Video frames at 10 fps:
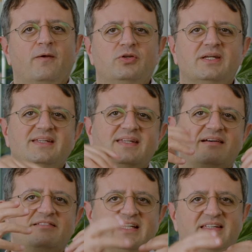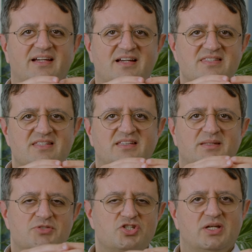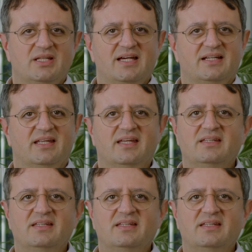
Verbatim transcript: Öteki tedavilerden kastettiğimiz şeyler ne?